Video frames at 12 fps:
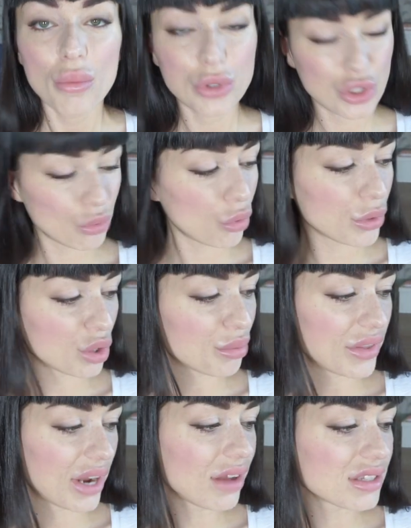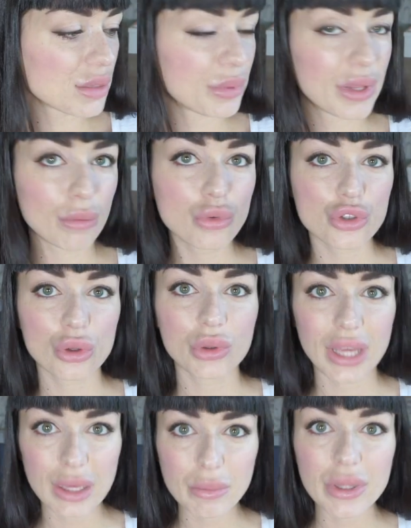Почему мне он понравился? Потому что он
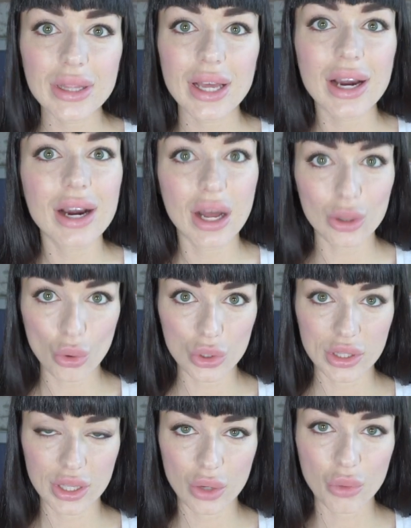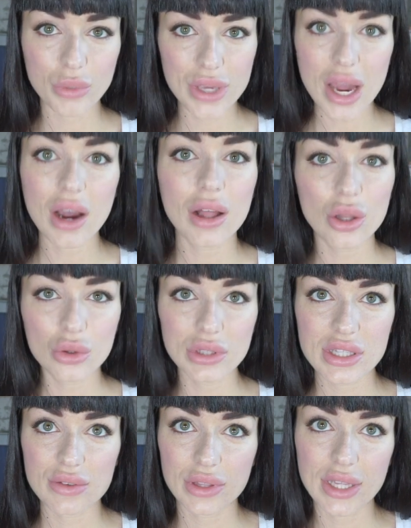именно холодный. У меня
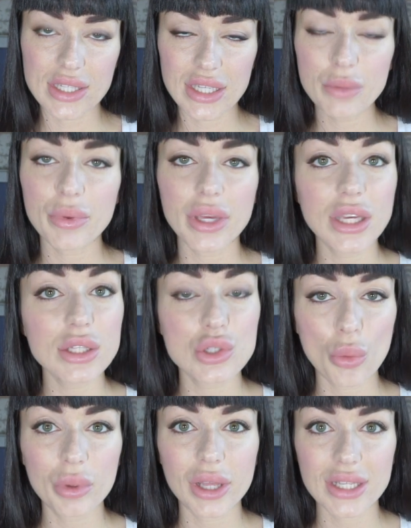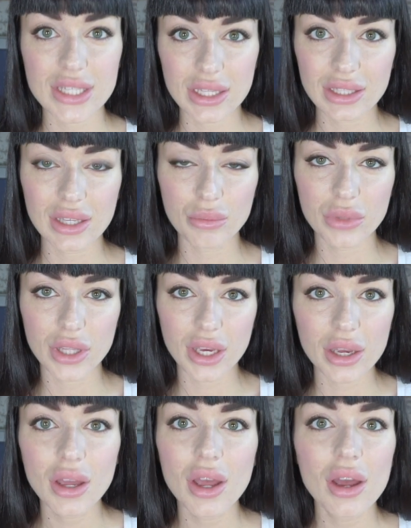холодный цветотип и теплые оттенки
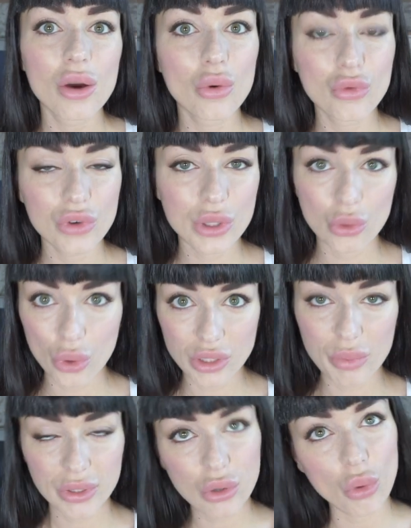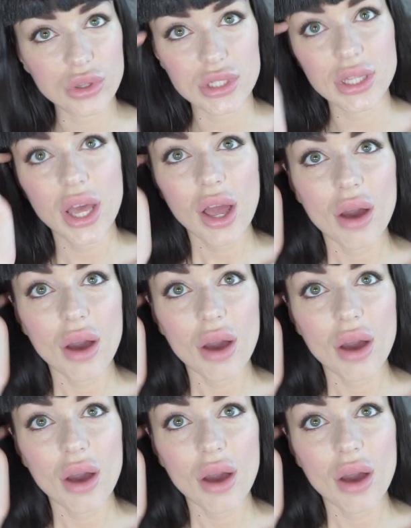мне, увы, но не подходят.